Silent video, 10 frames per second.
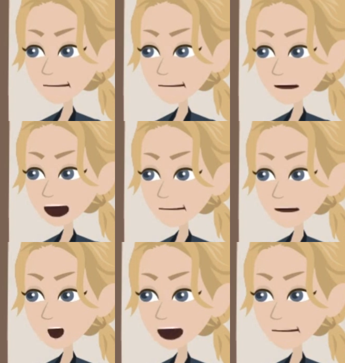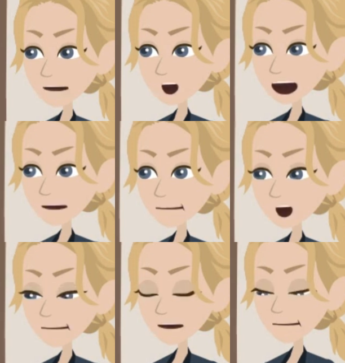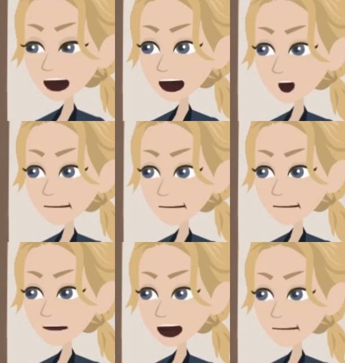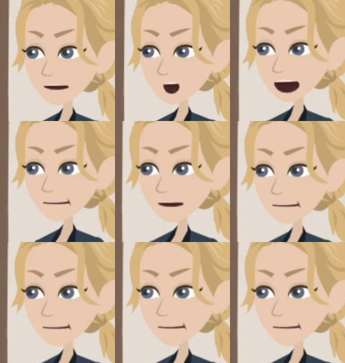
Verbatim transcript: 残された家族の生活や子どもの教育資